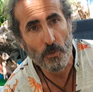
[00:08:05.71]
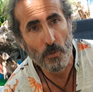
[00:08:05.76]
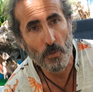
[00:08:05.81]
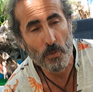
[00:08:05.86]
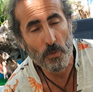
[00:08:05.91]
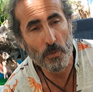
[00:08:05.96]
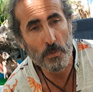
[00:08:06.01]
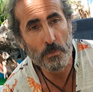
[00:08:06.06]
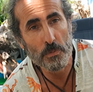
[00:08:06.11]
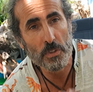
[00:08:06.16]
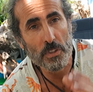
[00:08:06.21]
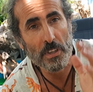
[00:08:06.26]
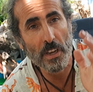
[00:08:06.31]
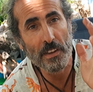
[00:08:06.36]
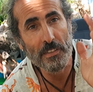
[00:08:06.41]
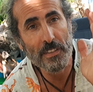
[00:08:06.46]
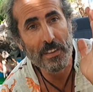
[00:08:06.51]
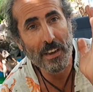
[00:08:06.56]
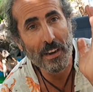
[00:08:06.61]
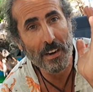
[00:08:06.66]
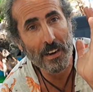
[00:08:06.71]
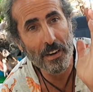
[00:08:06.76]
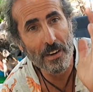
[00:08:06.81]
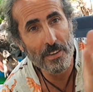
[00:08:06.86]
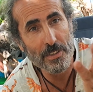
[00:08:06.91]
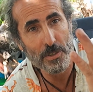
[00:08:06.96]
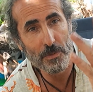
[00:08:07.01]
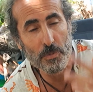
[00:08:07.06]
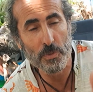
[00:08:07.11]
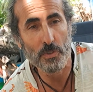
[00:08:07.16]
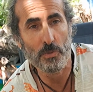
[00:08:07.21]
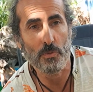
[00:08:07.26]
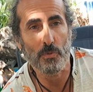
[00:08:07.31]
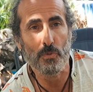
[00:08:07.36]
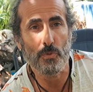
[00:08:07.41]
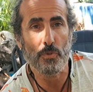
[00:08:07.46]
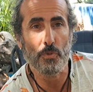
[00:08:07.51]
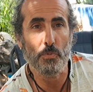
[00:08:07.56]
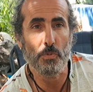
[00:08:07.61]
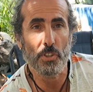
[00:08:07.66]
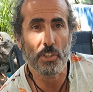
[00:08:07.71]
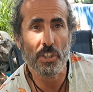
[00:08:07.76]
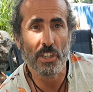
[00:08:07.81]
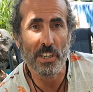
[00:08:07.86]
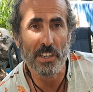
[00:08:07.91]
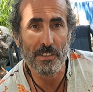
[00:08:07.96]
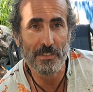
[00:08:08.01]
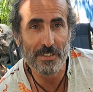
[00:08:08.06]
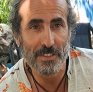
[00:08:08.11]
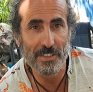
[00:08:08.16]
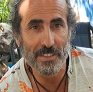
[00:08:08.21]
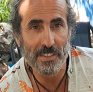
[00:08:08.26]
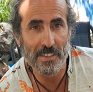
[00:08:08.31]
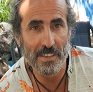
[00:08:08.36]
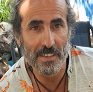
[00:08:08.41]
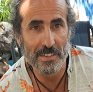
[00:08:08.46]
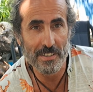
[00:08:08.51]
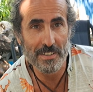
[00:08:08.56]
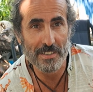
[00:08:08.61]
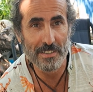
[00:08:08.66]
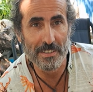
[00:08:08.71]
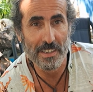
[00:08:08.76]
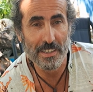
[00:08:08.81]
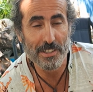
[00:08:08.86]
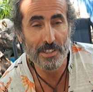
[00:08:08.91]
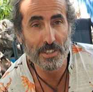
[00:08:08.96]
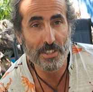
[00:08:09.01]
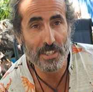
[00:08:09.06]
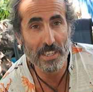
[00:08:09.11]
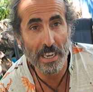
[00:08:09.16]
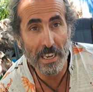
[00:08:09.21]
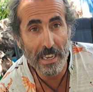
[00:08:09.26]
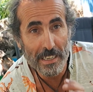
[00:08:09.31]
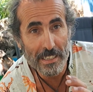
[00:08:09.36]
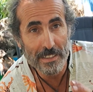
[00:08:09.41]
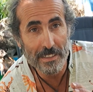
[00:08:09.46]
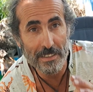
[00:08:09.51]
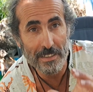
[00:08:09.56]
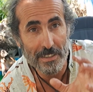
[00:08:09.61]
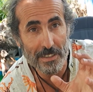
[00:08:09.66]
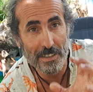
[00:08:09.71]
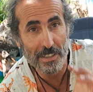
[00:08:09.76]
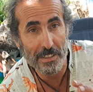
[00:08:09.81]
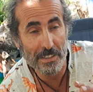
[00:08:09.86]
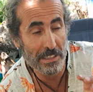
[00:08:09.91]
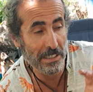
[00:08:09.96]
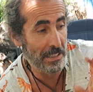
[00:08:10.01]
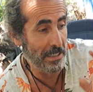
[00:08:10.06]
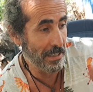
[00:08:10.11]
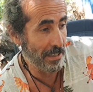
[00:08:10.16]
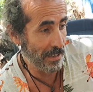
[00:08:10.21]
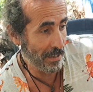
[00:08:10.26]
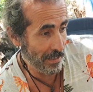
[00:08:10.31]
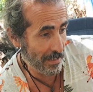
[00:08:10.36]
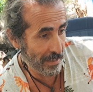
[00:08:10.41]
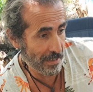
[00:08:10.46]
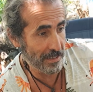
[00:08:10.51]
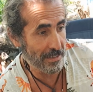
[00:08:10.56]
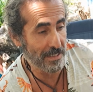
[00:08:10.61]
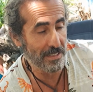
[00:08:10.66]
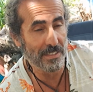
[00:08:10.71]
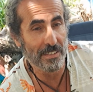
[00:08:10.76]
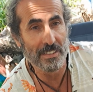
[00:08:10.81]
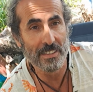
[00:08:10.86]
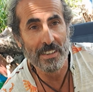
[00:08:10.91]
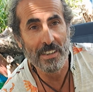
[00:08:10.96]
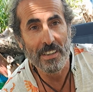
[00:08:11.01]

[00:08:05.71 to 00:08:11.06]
Oğlum sen de az bir uz bir şerefsiz değilsin ya. Sen istediğin hayatı,